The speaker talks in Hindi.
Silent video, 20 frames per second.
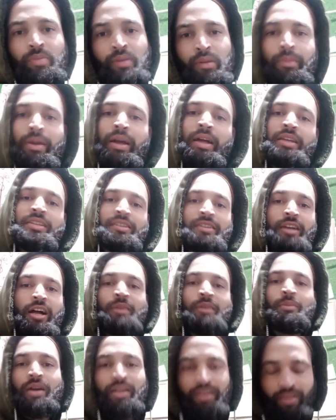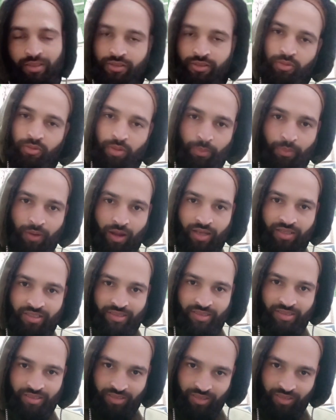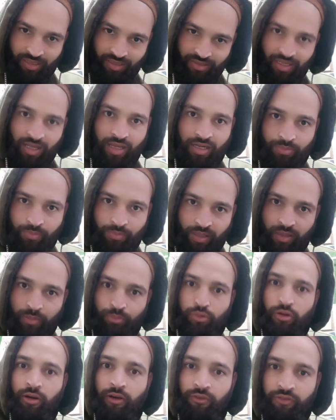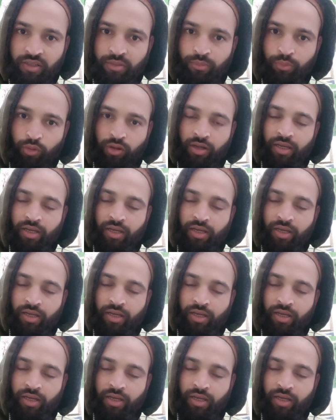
भी मैं स्टॉक मार्केट से रुपये पाँच हज़ार रुपये प्रॉफिट बुक